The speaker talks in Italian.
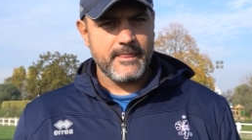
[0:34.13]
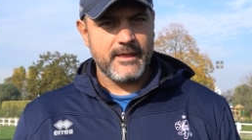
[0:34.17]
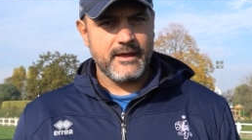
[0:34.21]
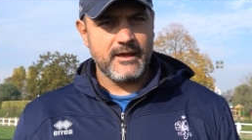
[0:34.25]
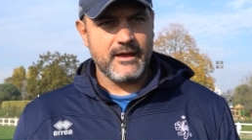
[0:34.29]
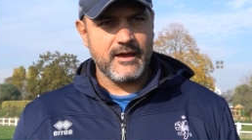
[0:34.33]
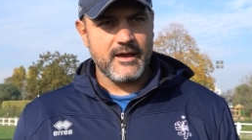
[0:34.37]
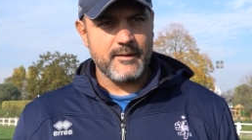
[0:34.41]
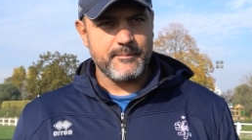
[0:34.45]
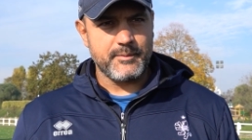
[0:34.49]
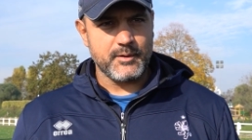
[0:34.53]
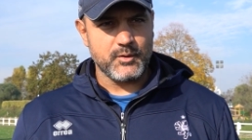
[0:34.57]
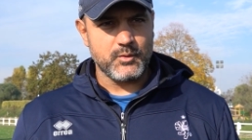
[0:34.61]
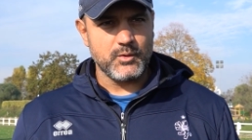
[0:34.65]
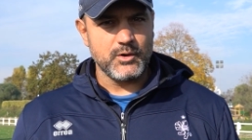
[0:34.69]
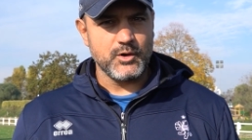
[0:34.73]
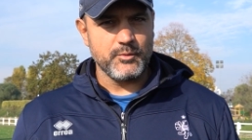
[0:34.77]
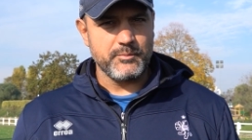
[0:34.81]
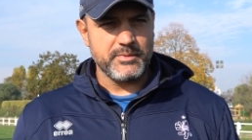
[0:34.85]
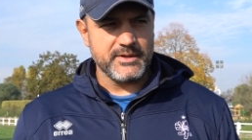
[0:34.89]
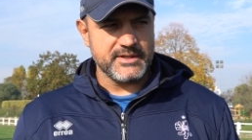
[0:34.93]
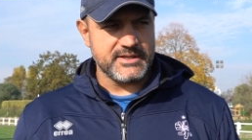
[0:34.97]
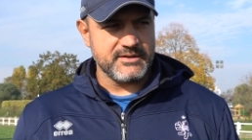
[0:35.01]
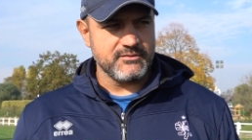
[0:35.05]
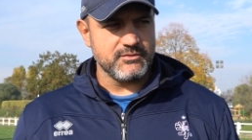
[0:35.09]
eh, per cui
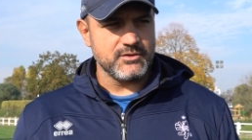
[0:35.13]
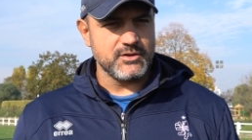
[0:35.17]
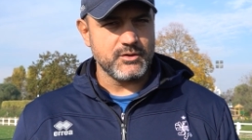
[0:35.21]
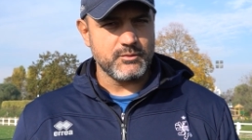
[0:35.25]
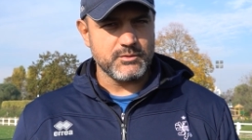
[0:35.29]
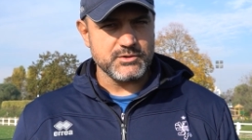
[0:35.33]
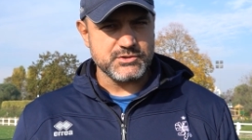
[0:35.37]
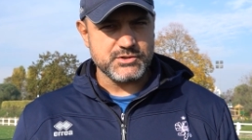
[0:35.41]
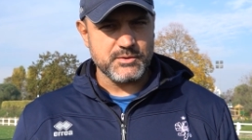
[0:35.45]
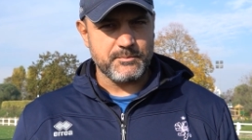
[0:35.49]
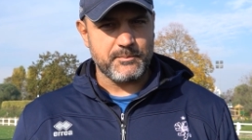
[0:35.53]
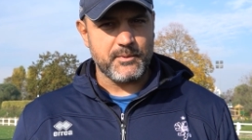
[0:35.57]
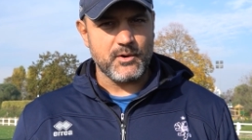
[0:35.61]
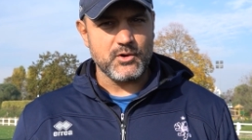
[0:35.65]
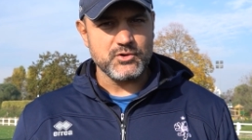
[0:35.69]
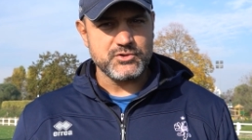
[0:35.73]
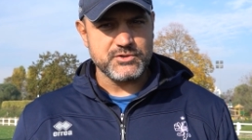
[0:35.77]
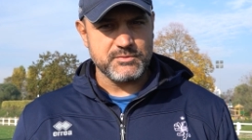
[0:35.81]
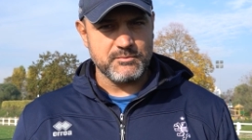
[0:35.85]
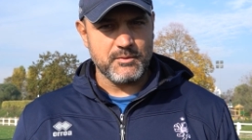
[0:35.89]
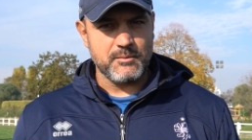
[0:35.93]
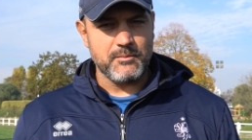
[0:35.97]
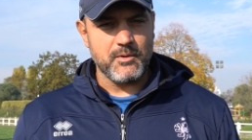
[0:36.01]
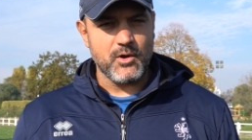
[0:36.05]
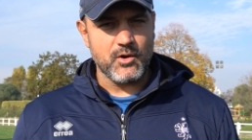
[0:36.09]
l'obiettivo di questo
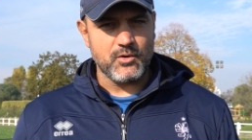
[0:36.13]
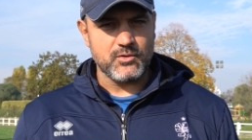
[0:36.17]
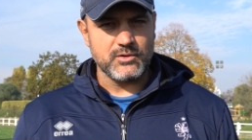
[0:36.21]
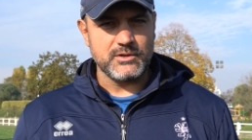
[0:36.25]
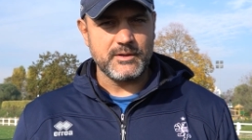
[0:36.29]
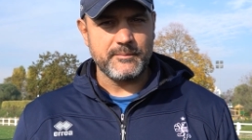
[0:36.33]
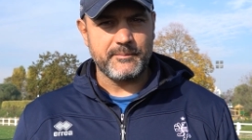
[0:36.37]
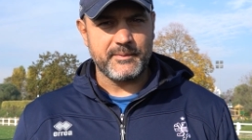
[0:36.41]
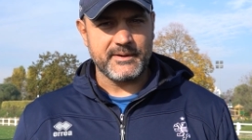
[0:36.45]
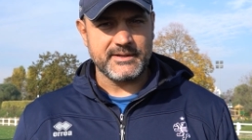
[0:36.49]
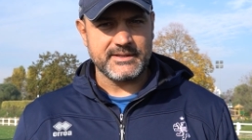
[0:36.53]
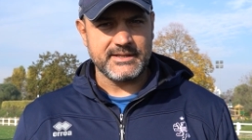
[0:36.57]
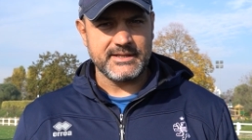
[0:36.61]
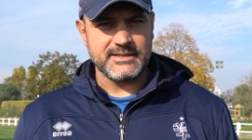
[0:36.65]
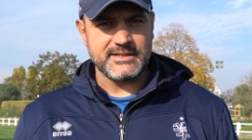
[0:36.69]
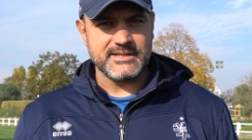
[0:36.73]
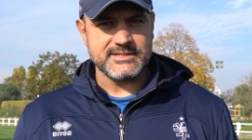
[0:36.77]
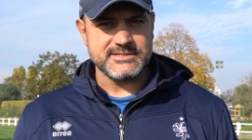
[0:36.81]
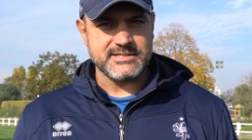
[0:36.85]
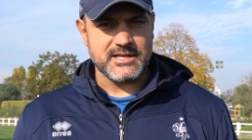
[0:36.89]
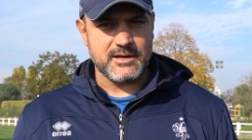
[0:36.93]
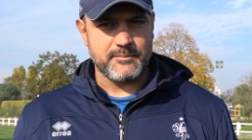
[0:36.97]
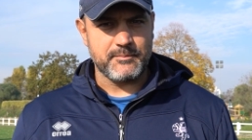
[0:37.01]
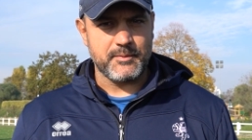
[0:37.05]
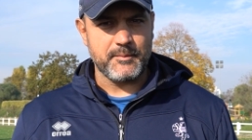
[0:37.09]
prossimo blocco di
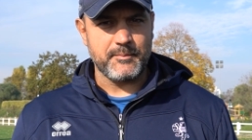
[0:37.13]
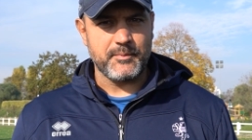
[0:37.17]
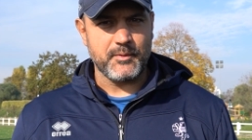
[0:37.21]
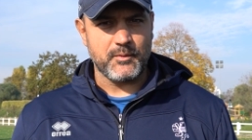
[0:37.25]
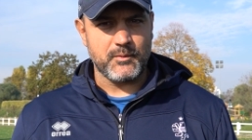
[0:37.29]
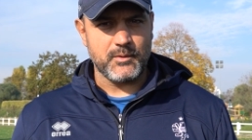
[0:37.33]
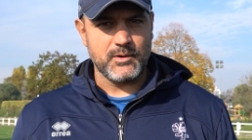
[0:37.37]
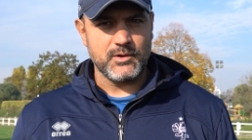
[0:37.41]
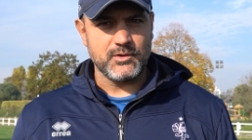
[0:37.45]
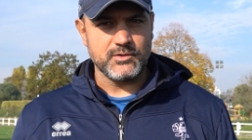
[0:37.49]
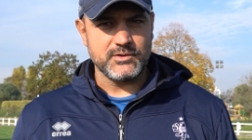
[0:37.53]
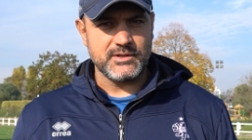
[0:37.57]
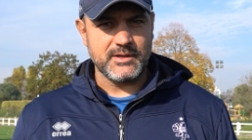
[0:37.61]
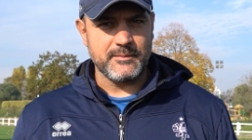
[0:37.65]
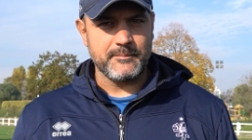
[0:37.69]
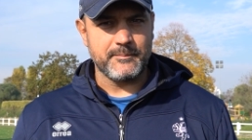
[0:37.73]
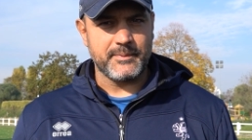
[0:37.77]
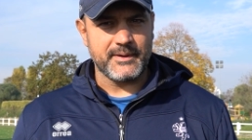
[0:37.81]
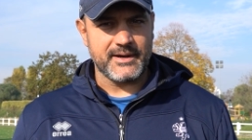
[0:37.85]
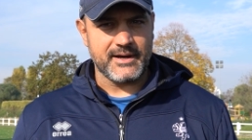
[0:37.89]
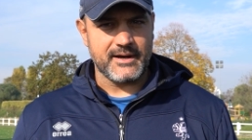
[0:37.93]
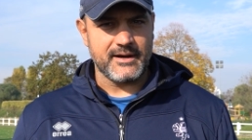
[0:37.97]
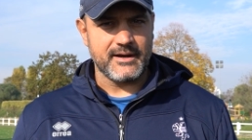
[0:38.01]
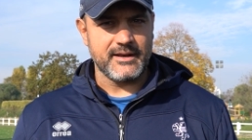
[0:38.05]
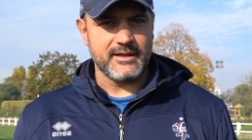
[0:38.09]
partite sarà proprio quello di
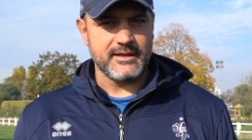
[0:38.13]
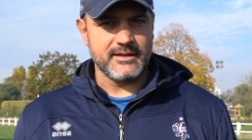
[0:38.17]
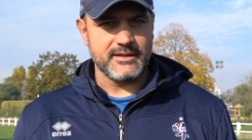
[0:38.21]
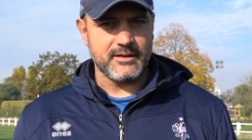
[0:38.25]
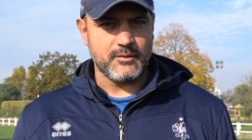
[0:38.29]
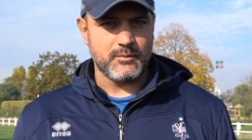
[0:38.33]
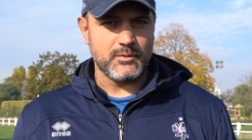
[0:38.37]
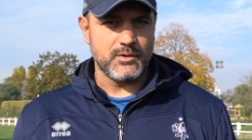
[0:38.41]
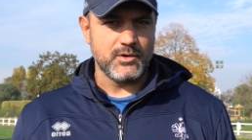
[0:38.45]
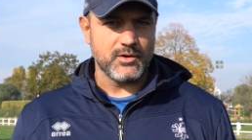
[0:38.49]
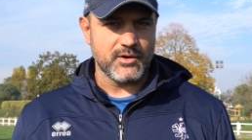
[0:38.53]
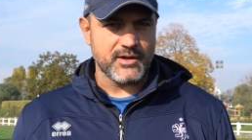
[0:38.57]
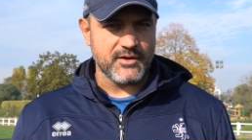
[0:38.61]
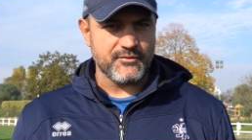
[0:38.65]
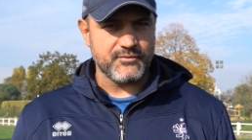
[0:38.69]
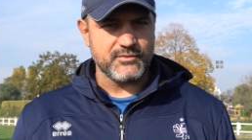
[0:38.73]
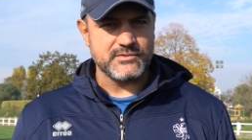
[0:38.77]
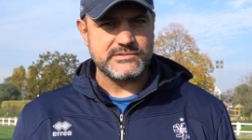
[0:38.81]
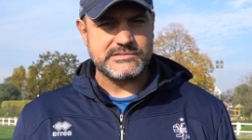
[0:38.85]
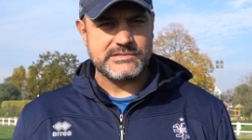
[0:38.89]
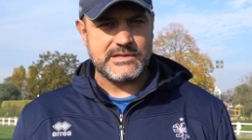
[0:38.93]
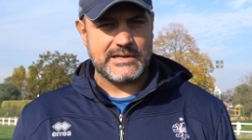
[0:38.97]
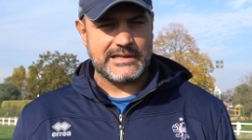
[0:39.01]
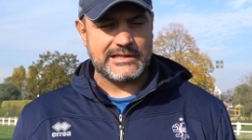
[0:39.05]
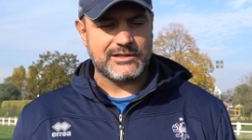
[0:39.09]
imparare da quello che ha
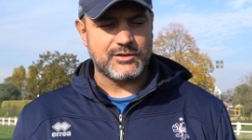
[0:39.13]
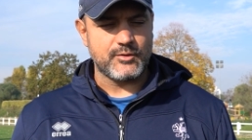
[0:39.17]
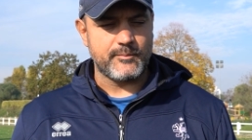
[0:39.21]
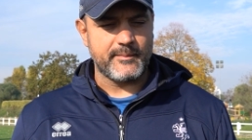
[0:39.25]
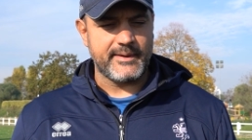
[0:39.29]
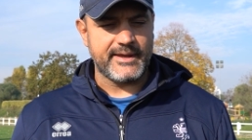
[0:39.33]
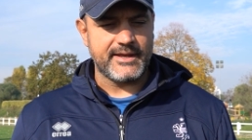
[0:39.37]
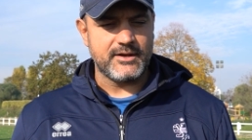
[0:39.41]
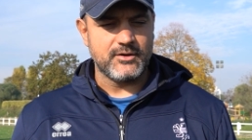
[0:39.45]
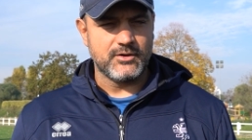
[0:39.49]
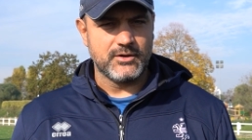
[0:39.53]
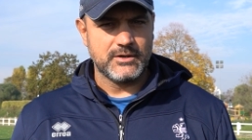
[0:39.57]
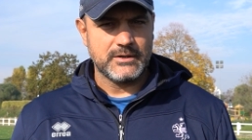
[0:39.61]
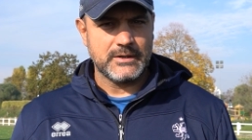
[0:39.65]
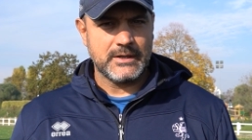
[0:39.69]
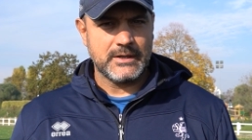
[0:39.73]
funzionato meno